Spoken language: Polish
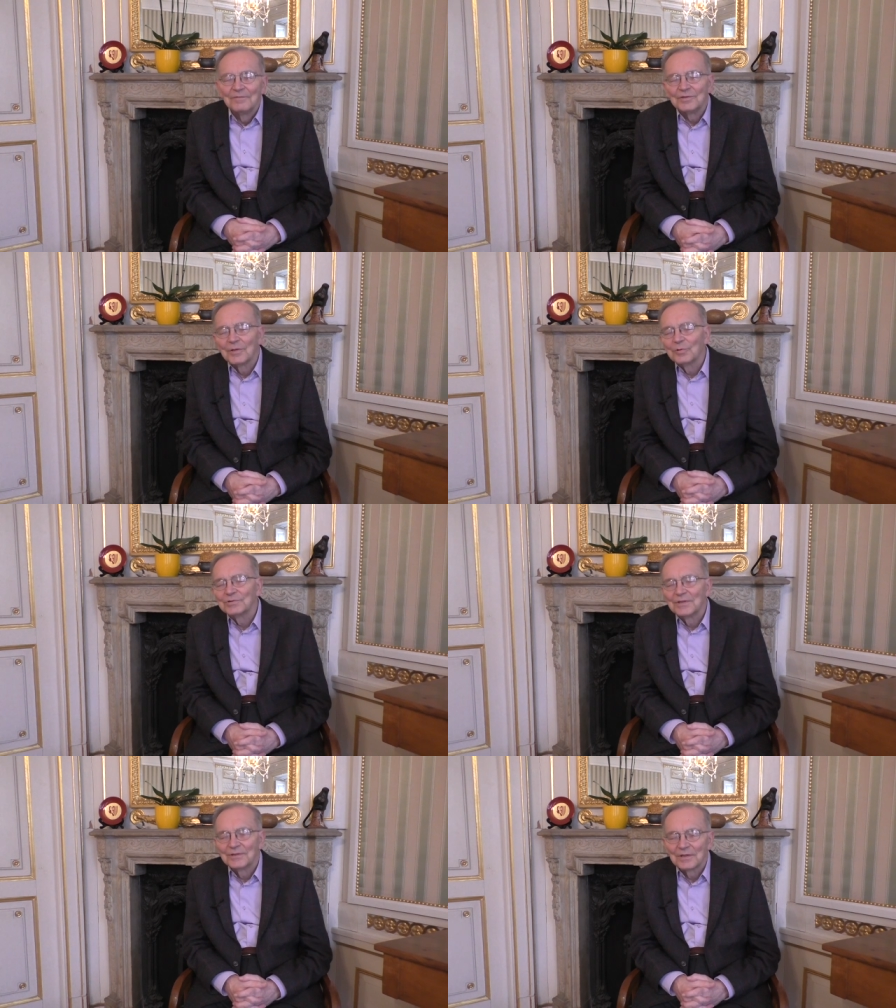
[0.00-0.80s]
wzięło
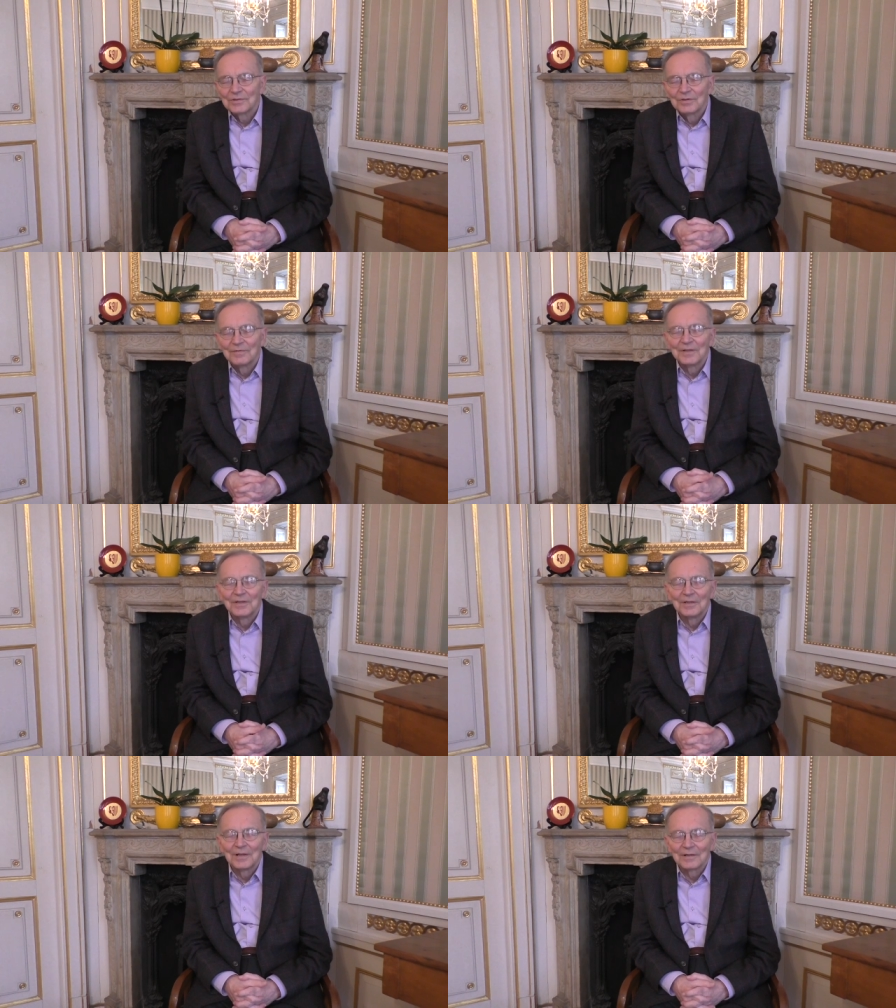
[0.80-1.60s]

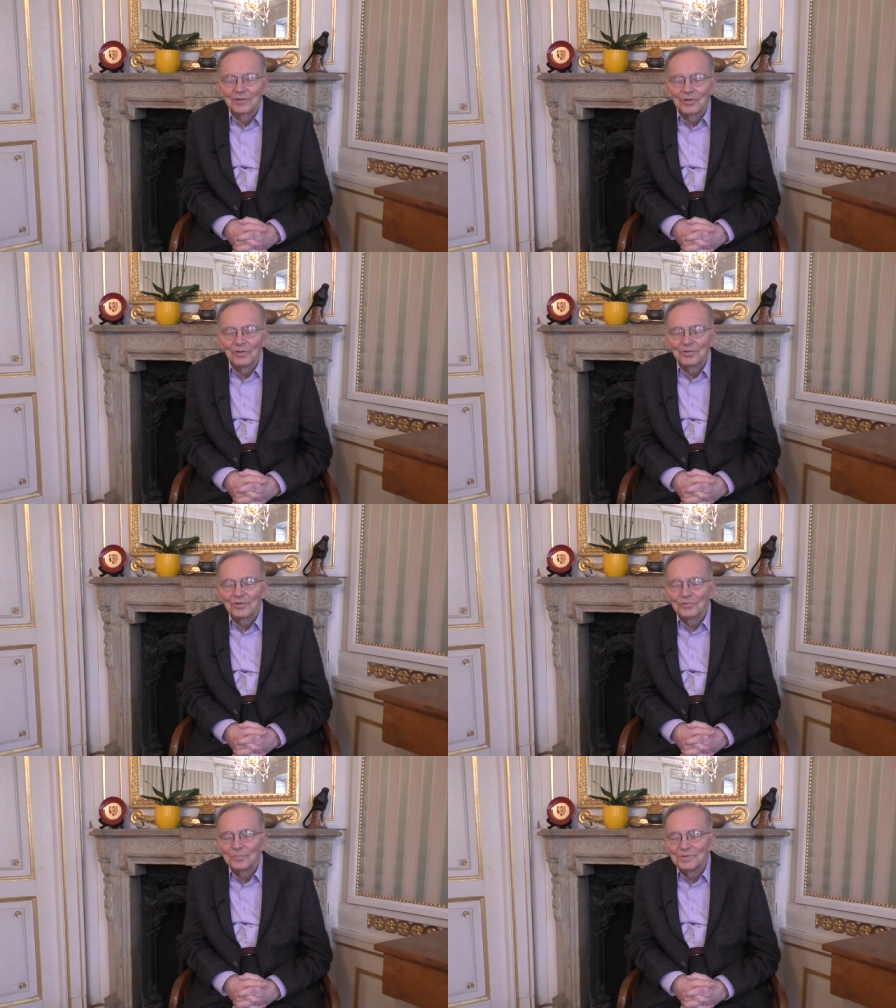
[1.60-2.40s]
zainteresowanie
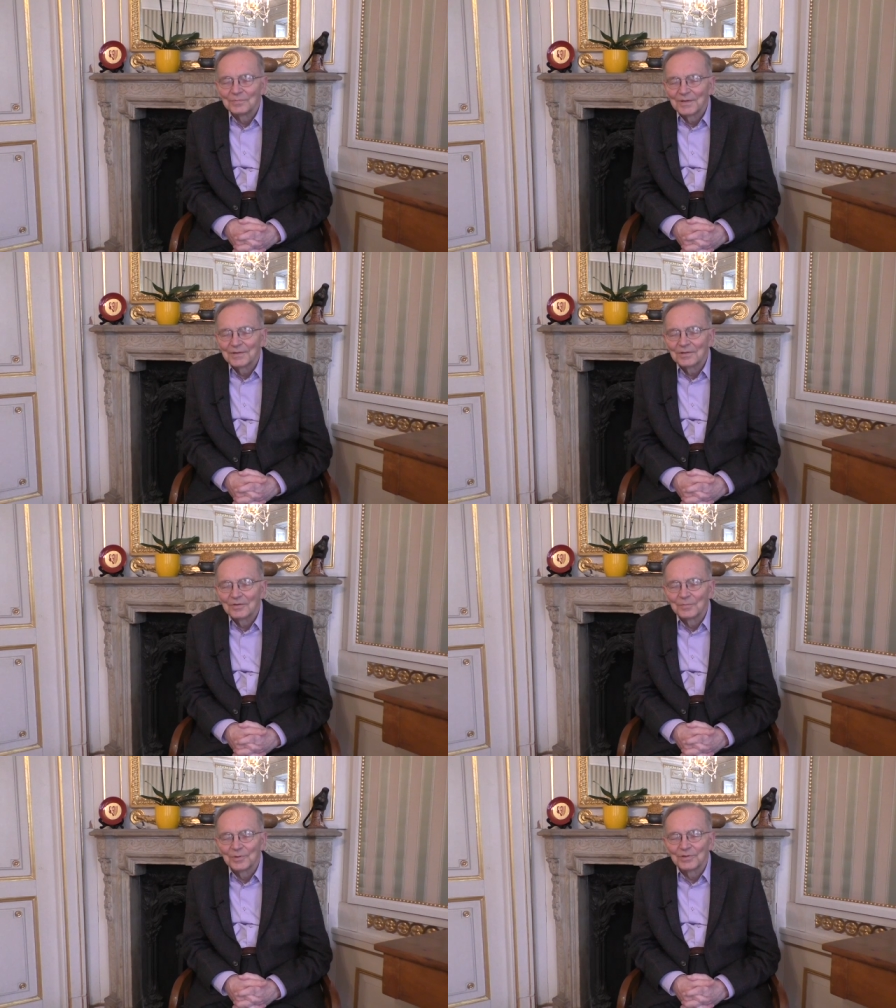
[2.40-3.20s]
archeologią,
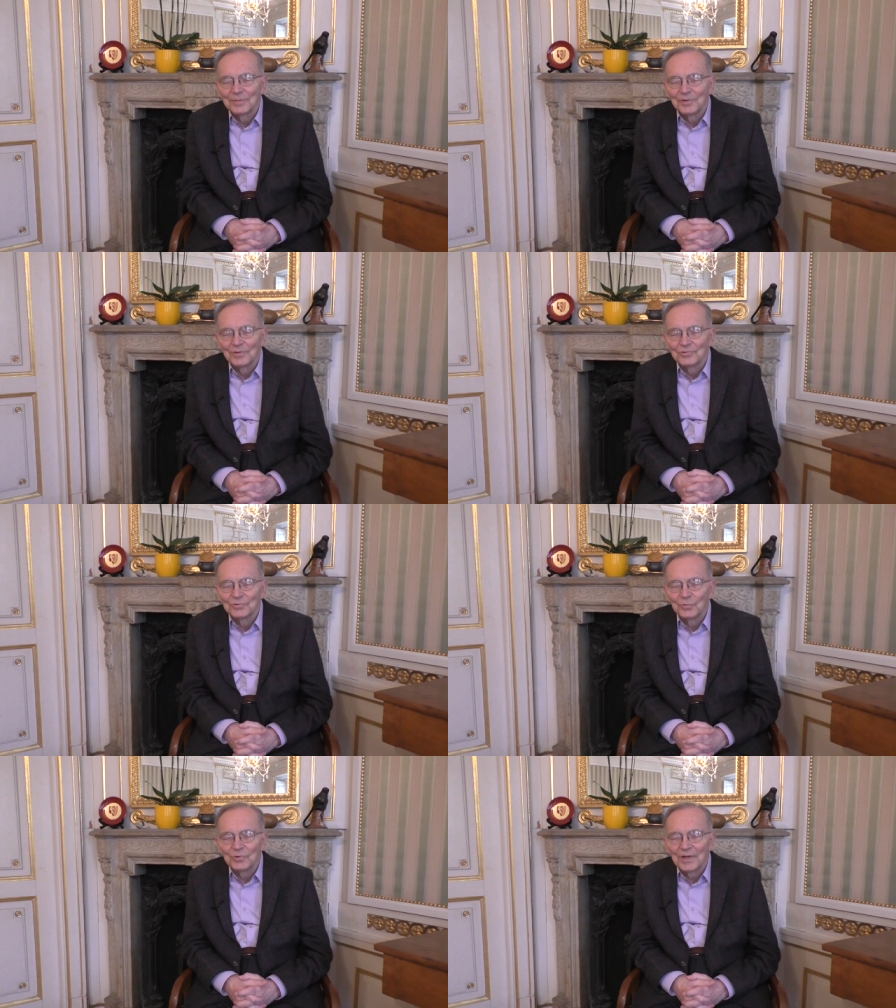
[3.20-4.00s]
numizmatyką, potem o
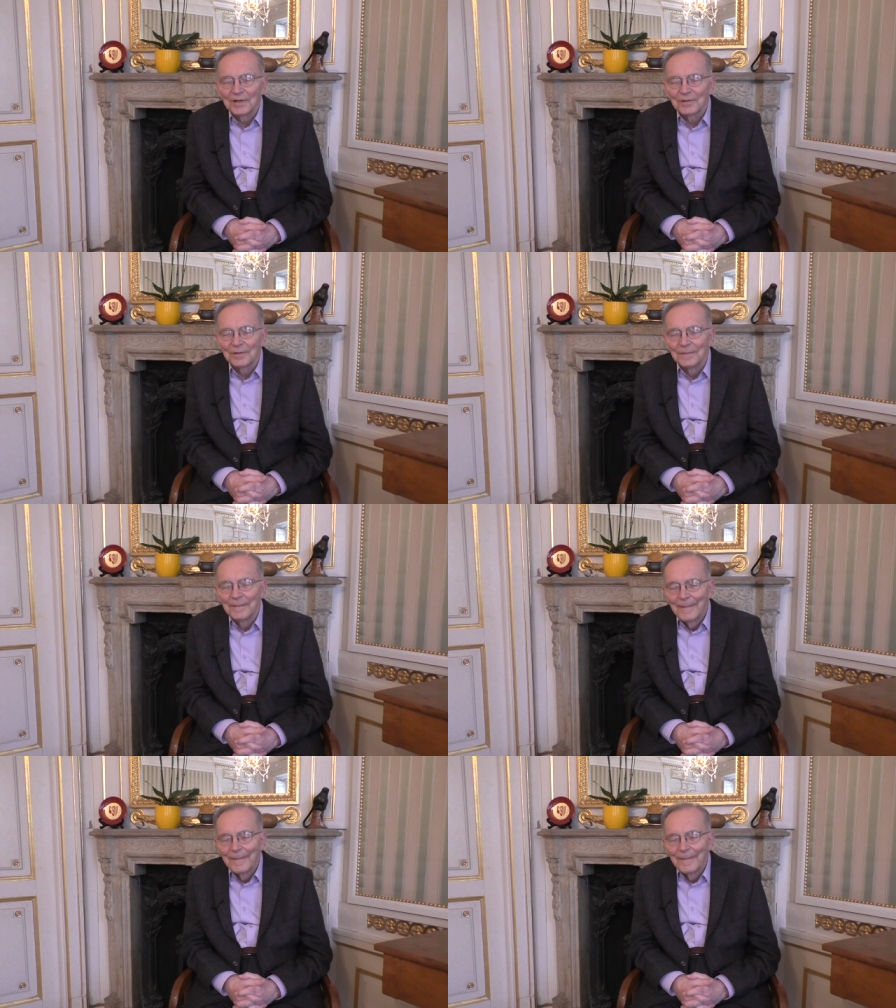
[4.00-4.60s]
studiach, o,